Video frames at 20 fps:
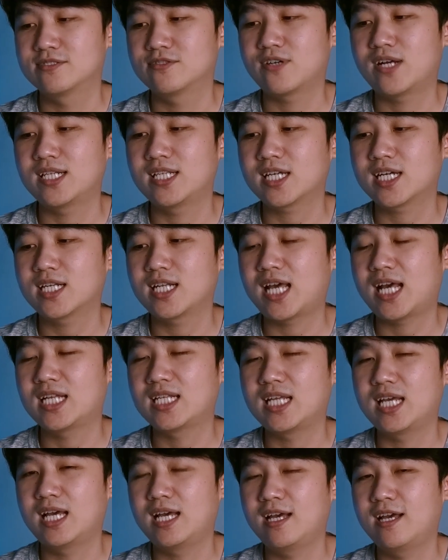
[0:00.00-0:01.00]
Soalnya kan
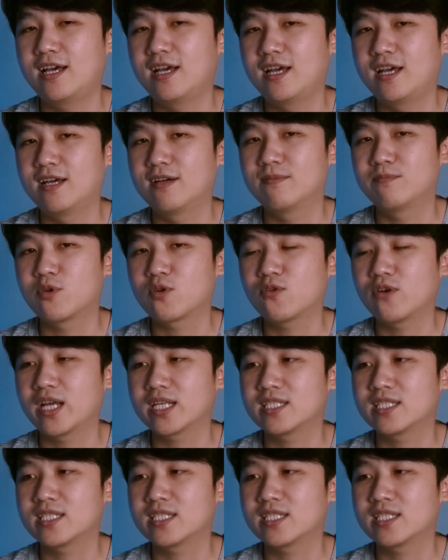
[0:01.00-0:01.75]
ada Poco